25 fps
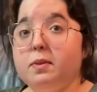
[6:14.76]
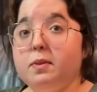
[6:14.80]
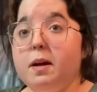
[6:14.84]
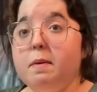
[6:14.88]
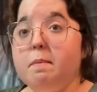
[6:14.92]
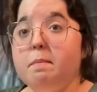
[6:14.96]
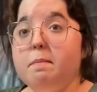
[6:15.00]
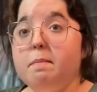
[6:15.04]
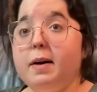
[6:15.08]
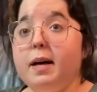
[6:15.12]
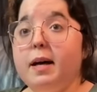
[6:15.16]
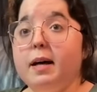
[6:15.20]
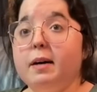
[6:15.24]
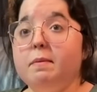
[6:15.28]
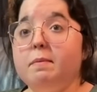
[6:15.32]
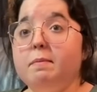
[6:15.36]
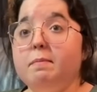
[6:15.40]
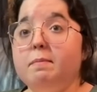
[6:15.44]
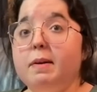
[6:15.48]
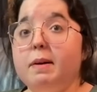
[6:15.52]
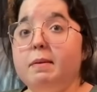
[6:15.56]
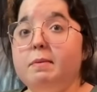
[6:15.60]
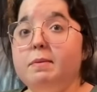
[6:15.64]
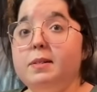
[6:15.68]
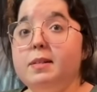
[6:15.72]
Bah, même
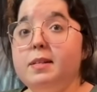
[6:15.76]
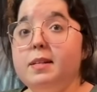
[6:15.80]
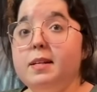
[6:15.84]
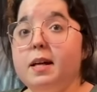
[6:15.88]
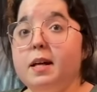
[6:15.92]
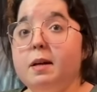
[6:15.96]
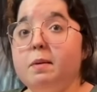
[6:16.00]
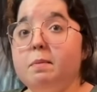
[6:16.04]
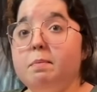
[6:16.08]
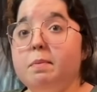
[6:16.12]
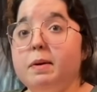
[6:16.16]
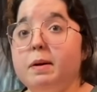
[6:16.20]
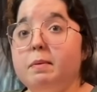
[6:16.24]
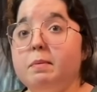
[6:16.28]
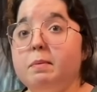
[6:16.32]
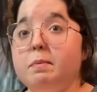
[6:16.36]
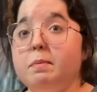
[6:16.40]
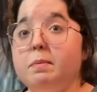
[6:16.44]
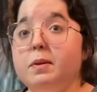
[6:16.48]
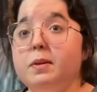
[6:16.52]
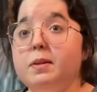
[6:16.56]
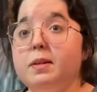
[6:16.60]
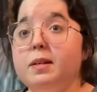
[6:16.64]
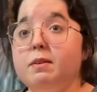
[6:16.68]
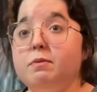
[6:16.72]
s'il y a un par moment,
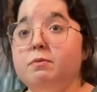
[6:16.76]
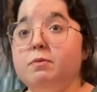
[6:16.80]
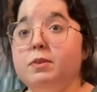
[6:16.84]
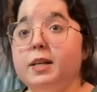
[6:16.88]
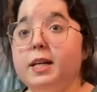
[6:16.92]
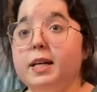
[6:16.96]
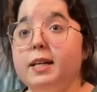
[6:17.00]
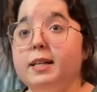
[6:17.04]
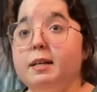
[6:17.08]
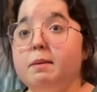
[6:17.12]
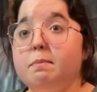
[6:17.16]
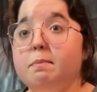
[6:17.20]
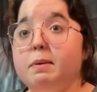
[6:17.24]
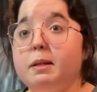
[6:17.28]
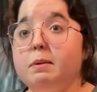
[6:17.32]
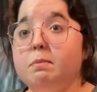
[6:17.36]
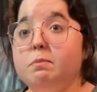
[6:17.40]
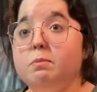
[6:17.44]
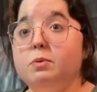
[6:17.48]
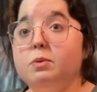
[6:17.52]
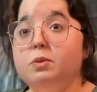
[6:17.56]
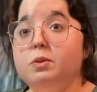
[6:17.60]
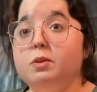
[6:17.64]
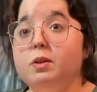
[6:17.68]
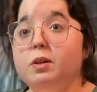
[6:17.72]
des fois il y a des bad moods.
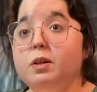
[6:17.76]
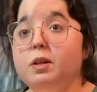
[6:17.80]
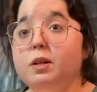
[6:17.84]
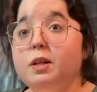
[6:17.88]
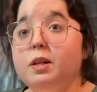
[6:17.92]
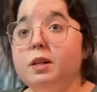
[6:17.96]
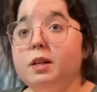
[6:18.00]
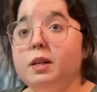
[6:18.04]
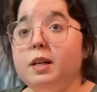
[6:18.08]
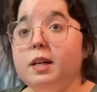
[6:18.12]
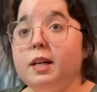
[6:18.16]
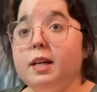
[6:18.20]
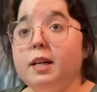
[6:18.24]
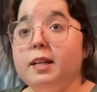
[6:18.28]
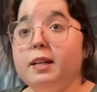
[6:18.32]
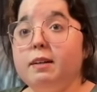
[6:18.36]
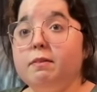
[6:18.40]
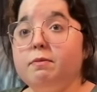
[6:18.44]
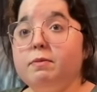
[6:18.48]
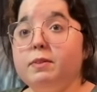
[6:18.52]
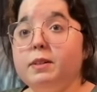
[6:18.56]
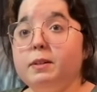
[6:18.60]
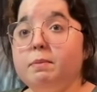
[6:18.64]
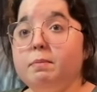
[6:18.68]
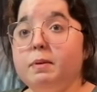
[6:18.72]
Et des fois
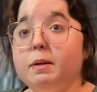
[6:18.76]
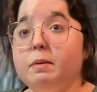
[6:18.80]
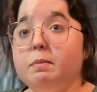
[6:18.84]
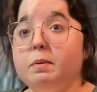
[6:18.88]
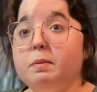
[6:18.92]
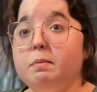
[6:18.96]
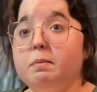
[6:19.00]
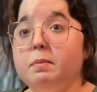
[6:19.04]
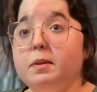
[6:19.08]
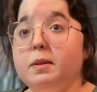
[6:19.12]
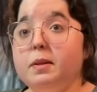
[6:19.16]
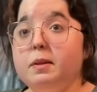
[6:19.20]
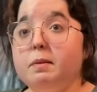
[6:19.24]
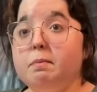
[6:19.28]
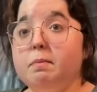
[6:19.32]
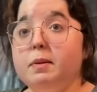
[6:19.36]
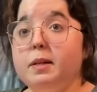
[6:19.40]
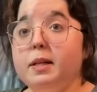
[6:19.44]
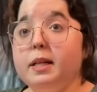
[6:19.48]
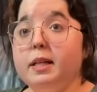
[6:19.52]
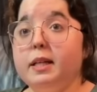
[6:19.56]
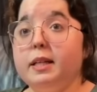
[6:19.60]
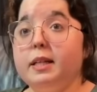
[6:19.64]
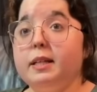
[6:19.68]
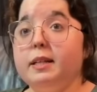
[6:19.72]
par moment,
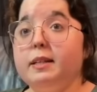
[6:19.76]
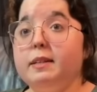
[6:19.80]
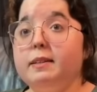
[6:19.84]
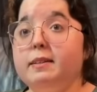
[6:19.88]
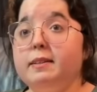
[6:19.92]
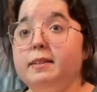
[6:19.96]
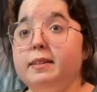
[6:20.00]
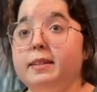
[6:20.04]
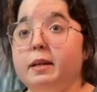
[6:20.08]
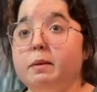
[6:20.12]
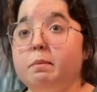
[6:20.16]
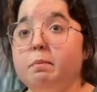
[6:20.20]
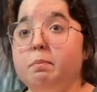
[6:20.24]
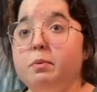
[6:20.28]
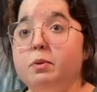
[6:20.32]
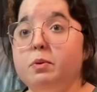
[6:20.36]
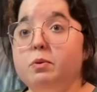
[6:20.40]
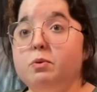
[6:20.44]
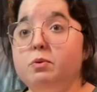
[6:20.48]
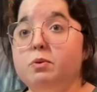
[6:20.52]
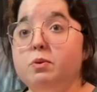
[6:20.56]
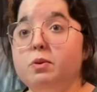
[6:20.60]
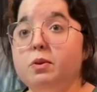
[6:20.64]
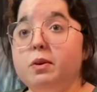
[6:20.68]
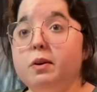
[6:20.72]
bah, c'est un peu
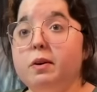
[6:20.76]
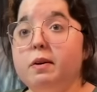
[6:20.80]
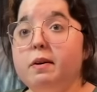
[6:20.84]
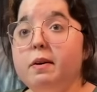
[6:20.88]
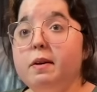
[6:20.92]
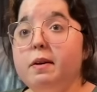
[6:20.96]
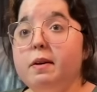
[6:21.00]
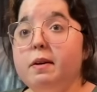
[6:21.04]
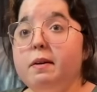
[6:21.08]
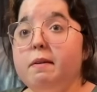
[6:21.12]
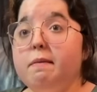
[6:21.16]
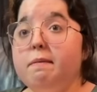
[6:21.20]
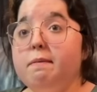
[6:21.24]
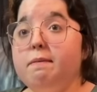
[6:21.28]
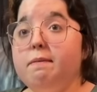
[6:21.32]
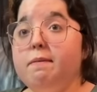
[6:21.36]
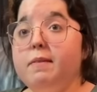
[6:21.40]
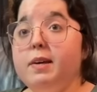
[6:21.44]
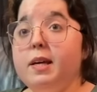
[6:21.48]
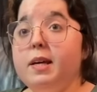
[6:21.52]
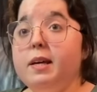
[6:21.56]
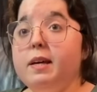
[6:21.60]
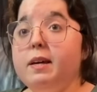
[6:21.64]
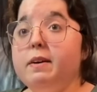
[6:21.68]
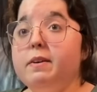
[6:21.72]
dur. Mais
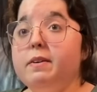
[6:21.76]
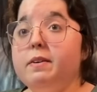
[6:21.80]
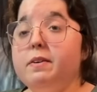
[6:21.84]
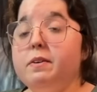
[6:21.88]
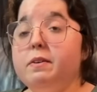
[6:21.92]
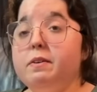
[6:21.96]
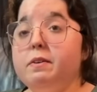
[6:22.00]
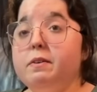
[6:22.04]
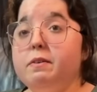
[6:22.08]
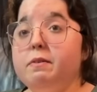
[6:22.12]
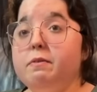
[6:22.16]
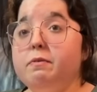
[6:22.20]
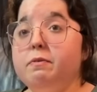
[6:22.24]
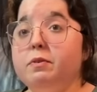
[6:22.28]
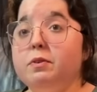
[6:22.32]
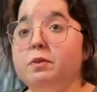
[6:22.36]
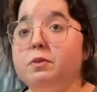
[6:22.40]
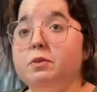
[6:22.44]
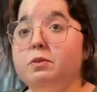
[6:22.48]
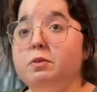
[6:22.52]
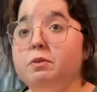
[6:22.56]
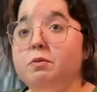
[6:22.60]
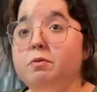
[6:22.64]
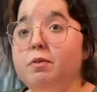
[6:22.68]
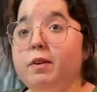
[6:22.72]
il euh, faut que je
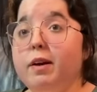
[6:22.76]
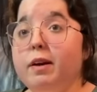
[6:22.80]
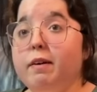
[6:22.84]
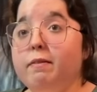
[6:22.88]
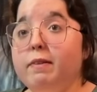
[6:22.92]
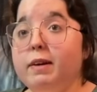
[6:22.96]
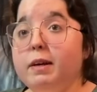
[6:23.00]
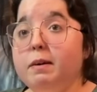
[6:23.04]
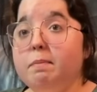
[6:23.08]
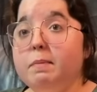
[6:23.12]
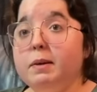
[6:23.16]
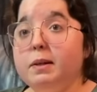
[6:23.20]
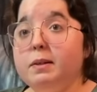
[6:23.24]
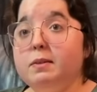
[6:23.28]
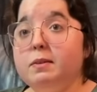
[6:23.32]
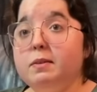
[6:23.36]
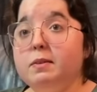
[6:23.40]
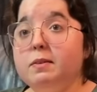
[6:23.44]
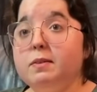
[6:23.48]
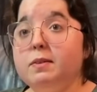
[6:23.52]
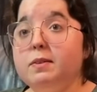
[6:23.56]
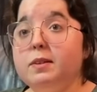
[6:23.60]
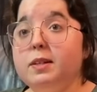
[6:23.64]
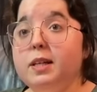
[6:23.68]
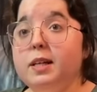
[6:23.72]
vive avec maintenant
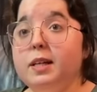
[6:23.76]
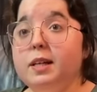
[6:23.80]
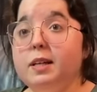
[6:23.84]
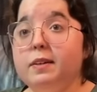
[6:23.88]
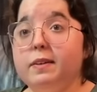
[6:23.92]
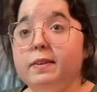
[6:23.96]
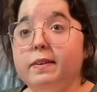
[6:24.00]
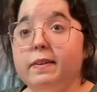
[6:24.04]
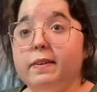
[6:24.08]
et. Euh,